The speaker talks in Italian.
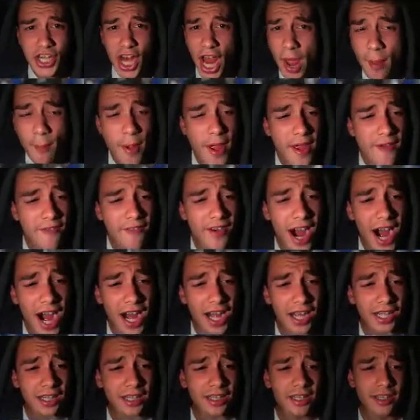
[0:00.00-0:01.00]
Jamie
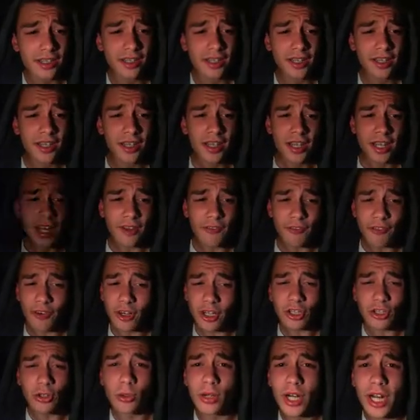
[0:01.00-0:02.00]
Vardi, la
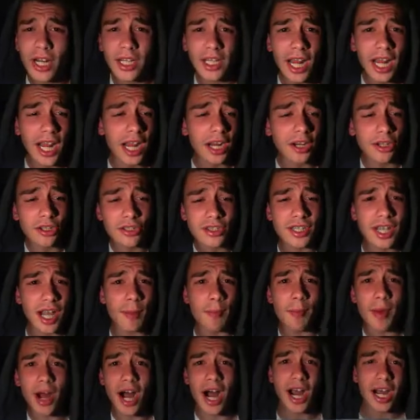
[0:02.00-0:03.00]
fortuna è dalla
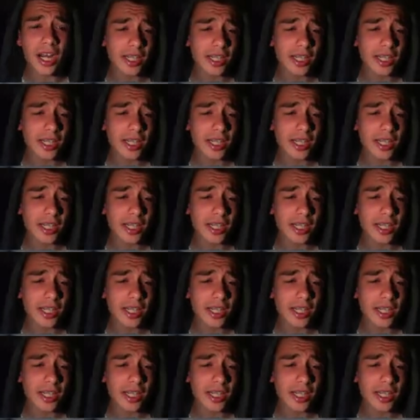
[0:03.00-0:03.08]
nostra